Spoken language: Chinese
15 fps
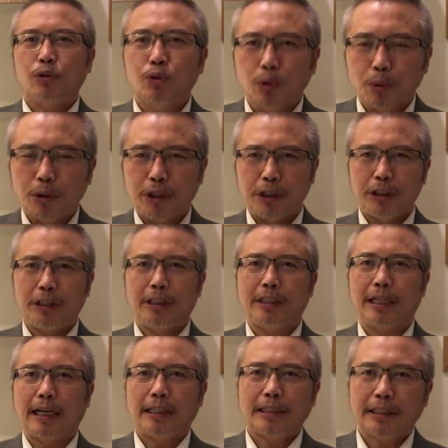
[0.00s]
中心地
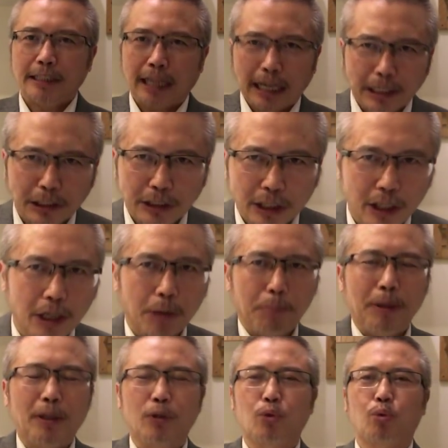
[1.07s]
带是颜色革
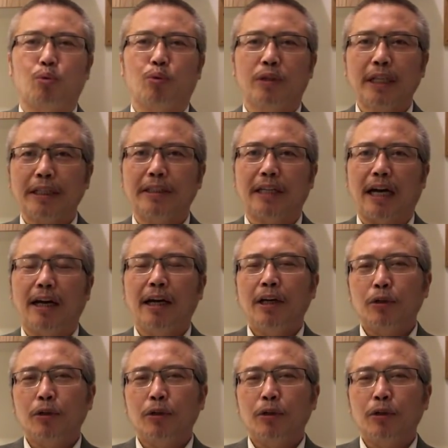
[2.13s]
命的主战场，